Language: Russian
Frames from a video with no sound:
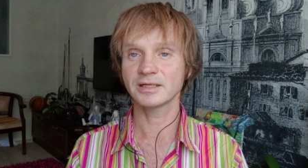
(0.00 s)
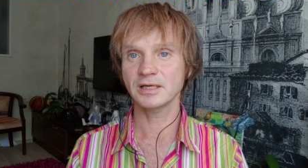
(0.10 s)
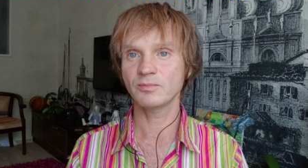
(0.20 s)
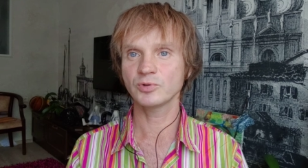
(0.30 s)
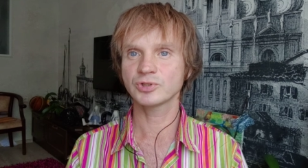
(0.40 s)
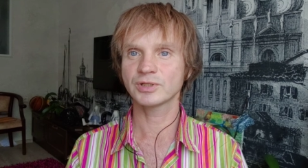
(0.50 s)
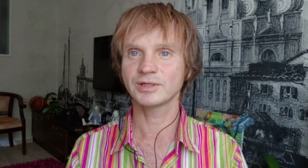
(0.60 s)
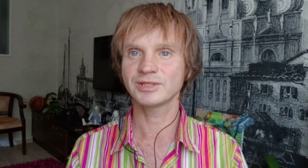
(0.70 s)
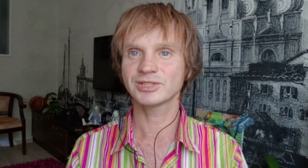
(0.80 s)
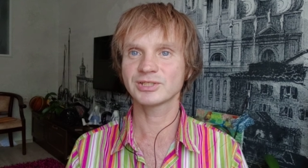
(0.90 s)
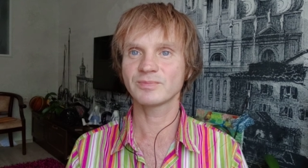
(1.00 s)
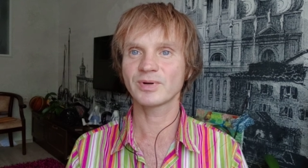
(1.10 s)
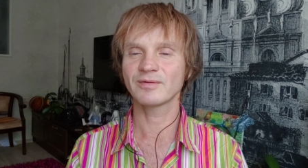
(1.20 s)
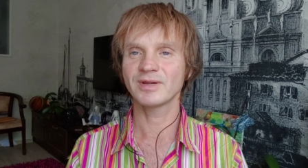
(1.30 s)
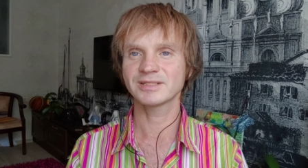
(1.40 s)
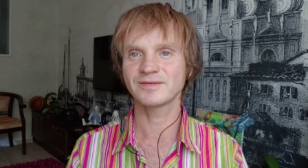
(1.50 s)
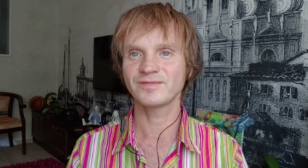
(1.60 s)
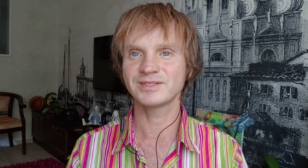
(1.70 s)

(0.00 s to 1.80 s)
хотя может, конечно же, проявляться в